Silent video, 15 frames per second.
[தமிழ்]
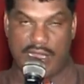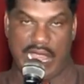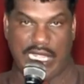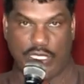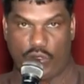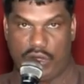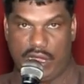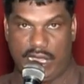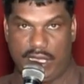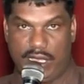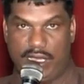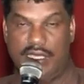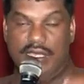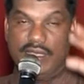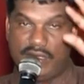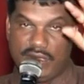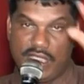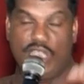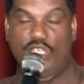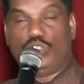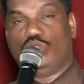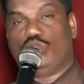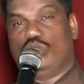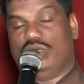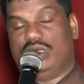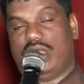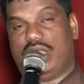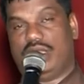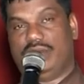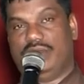நான் சொல்லலை இயேசு
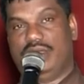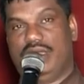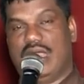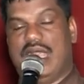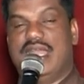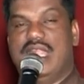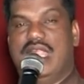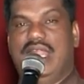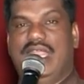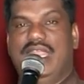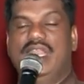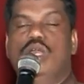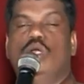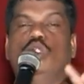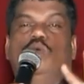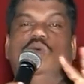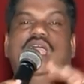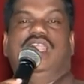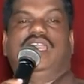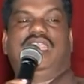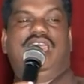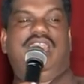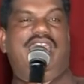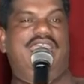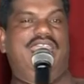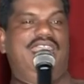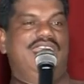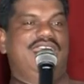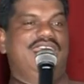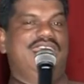சொல்லுகிறார் அதனாலே உடைய வாழ்க்கையிலே
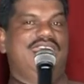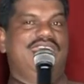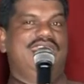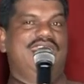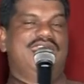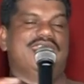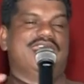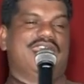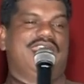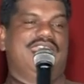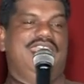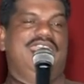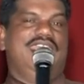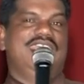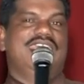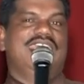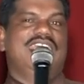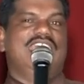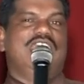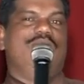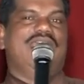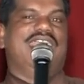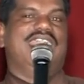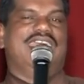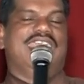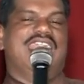இன்றைக்கு எவைகளை